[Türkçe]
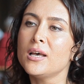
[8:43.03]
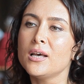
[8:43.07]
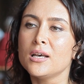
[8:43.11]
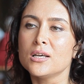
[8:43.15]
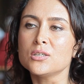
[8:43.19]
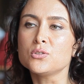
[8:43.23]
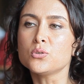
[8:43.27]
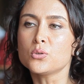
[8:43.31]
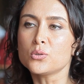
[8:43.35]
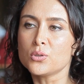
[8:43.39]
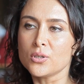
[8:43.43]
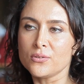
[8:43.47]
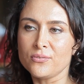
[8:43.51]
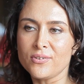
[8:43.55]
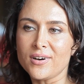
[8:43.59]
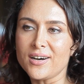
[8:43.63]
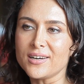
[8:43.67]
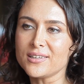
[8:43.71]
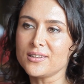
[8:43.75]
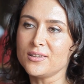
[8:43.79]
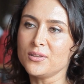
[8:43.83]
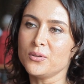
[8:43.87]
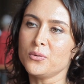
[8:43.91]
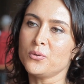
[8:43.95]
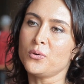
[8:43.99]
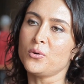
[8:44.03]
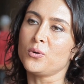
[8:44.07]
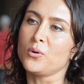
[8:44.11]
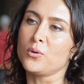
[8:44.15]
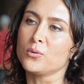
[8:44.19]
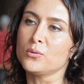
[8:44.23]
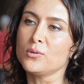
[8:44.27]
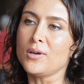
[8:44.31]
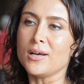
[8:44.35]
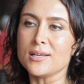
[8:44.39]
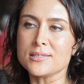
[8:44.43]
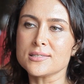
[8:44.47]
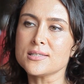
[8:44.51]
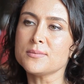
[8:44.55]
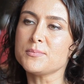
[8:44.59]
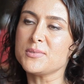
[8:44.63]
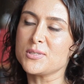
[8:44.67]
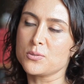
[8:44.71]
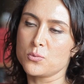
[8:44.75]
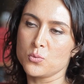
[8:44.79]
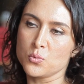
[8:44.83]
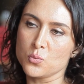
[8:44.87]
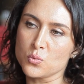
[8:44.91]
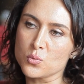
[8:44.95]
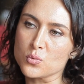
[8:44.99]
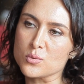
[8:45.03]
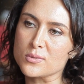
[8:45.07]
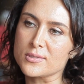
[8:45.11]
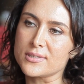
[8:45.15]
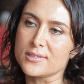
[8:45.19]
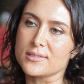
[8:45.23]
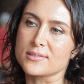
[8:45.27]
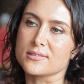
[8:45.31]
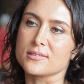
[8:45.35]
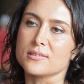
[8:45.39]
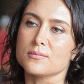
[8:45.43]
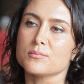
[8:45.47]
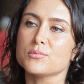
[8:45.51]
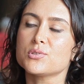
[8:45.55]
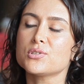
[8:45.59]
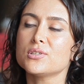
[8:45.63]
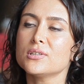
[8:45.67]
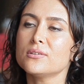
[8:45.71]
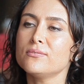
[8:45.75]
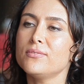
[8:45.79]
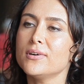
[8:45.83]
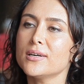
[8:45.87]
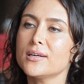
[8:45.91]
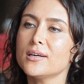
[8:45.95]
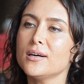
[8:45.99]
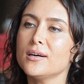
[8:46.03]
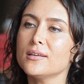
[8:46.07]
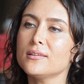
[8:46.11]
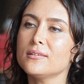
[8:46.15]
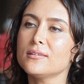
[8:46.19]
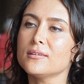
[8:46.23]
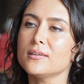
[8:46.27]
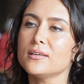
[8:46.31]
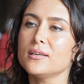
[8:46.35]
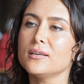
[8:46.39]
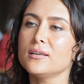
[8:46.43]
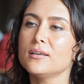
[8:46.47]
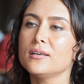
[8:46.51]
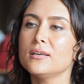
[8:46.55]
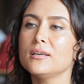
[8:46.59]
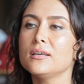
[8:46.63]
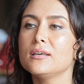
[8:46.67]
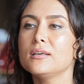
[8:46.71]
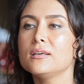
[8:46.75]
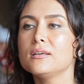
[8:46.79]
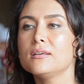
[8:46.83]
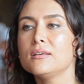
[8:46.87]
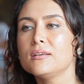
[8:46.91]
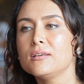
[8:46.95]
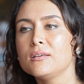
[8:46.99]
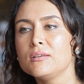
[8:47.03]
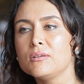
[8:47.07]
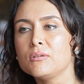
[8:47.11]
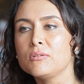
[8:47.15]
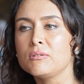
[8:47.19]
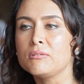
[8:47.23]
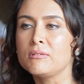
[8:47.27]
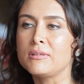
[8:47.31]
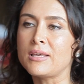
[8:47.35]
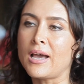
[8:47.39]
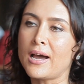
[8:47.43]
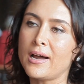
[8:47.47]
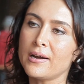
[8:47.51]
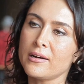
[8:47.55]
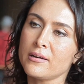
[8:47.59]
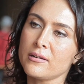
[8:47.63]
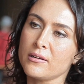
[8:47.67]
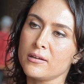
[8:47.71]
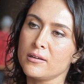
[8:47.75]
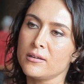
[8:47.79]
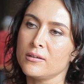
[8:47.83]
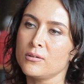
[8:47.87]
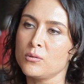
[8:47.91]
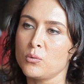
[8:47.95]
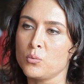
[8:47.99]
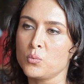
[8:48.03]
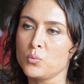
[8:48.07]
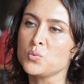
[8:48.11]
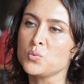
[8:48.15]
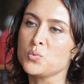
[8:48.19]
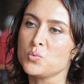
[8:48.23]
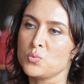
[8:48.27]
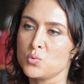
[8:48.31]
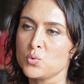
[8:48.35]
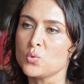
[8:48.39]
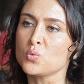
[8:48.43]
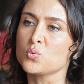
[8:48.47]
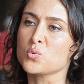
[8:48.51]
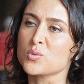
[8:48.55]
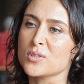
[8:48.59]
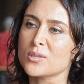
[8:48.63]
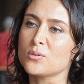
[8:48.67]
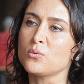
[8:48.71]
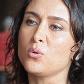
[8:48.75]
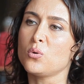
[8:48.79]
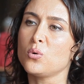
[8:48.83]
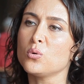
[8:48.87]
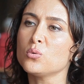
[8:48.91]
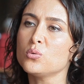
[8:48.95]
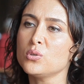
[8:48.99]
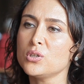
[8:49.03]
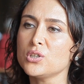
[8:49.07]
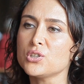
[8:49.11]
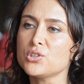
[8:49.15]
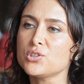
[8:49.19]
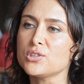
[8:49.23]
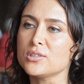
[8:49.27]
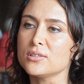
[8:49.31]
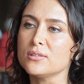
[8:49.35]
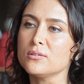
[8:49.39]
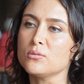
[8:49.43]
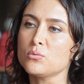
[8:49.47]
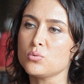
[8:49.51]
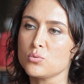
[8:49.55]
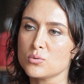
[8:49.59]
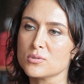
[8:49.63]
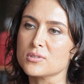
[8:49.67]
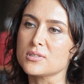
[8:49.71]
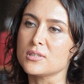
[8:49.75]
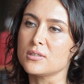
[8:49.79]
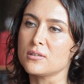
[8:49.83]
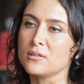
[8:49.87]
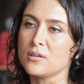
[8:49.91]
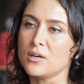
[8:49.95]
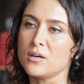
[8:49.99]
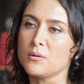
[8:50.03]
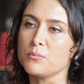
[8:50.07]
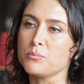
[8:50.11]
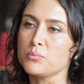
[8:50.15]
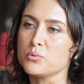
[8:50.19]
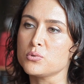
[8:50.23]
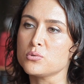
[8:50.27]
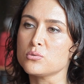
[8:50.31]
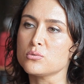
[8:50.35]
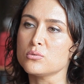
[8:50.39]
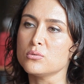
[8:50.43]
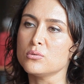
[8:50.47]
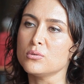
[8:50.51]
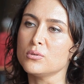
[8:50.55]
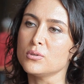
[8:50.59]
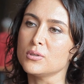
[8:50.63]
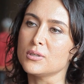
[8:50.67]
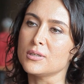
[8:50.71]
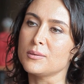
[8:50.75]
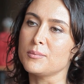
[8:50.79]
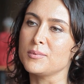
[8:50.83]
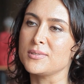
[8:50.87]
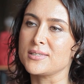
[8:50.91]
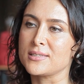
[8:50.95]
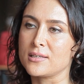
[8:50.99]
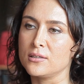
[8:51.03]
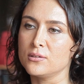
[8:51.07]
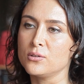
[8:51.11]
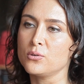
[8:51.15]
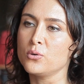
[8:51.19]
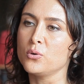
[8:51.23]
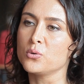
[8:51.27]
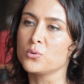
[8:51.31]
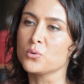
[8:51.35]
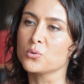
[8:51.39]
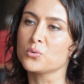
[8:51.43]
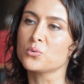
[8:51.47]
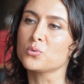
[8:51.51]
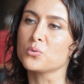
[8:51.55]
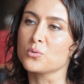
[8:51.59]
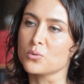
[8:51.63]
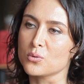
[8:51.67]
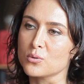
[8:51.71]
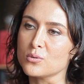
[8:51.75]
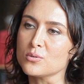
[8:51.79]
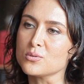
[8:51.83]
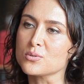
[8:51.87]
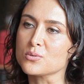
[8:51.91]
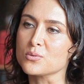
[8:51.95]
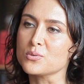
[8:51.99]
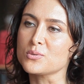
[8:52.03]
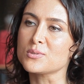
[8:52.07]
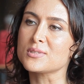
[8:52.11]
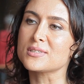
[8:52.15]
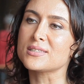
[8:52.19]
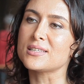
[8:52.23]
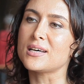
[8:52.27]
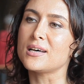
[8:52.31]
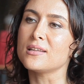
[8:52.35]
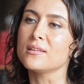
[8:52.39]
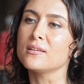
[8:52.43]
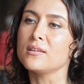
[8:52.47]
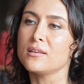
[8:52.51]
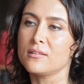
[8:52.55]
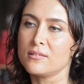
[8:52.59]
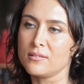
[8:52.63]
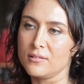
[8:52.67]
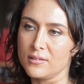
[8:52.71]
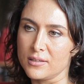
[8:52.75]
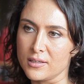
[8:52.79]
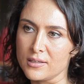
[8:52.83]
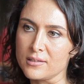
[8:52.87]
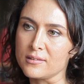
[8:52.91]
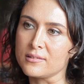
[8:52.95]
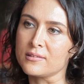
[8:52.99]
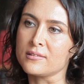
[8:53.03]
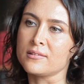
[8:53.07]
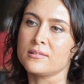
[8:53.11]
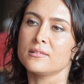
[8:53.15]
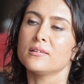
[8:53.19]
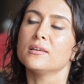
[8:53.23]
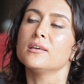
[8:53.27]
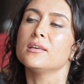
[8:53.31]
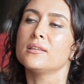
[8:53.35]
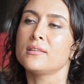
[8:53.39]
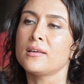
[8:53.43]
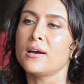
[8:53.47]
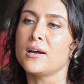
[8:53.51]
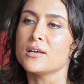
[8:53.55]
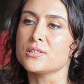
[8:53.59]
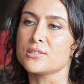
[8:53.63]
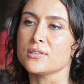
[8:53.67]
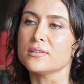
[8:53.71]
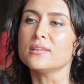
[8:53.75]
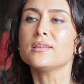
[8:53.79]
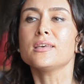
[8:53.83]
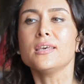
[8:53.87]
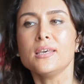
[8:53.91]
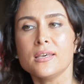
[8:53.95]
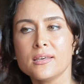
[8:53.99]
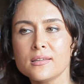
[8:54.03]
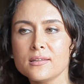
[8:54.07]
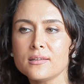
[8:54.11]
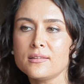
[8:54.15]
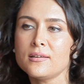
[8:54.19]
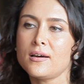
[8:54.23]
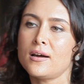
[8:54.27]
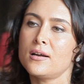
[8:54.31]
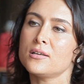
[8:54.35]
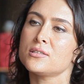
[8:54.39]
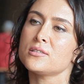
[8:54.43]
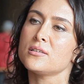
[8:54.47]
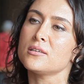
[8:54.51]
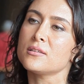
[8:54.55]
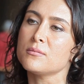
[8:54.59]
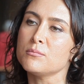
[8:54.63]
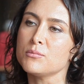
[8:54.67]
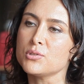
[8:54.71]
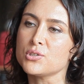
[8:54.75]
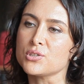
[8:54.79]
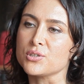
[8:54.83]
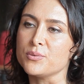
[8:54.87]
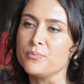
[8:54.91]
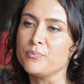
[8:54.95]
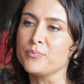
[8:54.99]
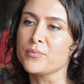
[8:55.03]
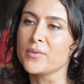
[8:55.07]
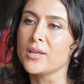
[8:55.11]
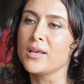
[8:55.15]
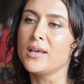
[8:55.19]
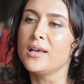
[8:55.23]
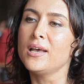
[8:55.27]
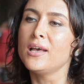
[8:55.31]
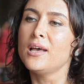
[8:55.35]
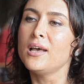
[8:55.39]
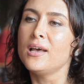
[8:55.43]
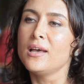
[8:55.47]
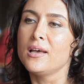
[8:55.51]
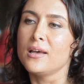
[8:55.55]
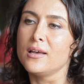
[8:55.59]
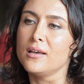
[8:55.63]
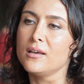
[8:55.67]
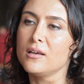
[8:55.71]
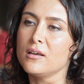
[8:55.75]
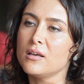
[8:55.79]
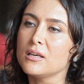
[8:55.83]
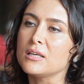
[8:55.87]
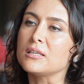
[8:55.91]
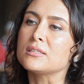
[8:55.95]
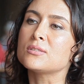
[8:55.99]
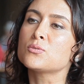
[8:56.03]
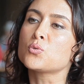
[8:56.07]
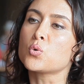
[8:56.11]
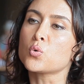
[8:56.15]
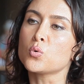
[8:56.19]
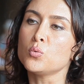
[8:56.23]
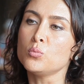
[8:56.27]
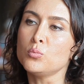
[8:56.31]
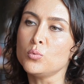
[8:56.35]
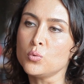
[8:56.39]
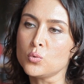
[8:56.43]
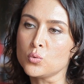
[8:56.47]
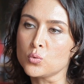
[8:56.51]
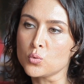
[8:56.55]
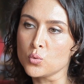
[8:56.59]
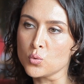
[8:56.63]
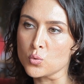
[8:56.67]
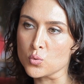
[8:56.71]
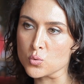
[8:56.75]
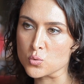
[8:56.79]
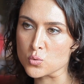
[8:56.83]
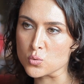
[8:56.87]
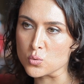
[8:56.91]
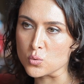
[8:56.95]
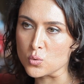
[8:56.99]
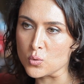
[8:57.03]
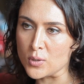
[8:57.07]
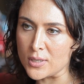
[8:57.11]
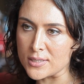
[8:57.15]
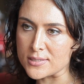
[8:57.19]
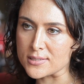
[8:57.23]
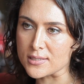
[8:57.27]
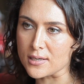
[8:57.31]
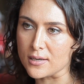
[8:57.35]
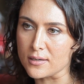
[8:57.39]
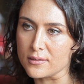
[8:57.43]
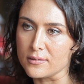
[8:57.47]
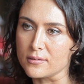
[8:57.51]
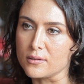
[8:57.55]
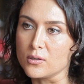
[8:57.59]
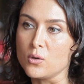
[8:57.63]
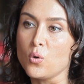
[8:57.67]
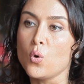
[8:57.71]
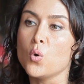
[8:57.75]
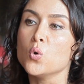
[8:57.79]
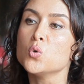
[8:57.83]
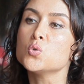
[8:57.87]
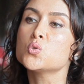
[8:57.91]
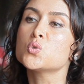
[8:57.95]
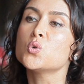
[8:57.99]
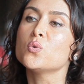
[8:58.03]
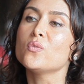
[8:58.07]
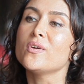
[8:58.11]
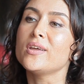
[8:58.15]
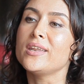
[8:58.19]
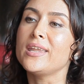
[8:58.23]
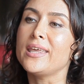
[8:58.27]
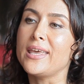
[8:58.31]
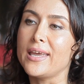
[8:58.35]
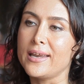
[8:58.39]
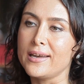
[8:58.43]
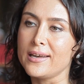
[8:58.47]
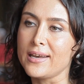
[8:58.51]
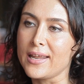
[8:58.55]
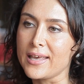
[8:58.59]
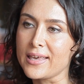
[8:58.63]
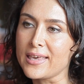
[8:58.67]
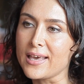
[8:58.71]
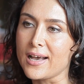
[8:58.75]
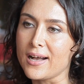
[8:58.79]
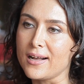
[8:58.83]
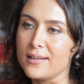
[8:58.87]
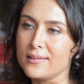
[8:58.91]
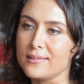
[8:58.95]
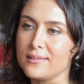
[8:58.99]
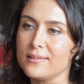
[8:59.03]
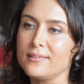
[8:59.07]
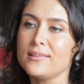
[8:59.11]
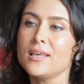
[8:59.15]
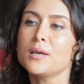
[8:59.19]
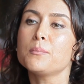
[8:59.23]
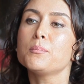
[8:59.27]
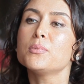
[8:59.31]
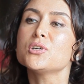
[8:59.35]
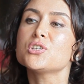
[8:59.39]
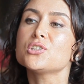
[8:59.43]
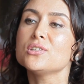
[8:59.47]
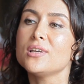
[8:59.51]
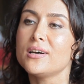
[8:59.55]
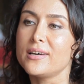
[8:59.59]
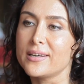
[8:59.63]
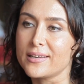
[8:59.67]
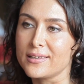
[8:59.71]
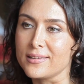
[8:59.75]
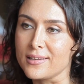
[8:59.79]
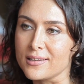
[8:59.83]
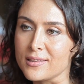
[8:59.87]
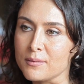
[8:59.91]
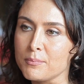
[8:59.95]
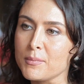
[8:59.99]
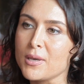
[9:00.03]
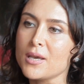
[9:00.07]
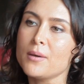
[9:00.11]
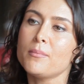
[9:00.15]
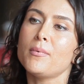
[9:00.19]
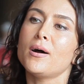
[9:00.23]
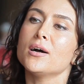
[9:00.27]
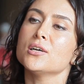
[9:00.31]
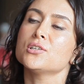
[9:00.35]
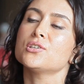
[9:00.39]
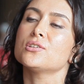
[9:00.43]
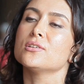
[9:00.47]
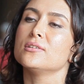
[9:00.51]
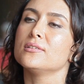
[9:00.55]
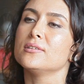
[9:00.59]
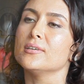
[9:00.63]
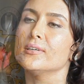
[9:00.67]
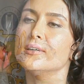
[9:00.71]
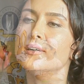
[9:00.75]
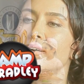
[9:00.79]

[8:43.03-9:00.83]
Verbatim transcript: E, çok da faydalı oldu. Aslında biz gündüzde yazılmıştık fakat e, yer e, çok uzak olduğu için Tuzla kampüsü e, biz Kadıköy'de oturuyoruz. O yüzden yatılıya e, tercih ettik. İyi ki de tercih etmişim ee, sorumluluk duygusu kazandı, özgüveni yerine geldi, tek başına hareket etmeye başladı.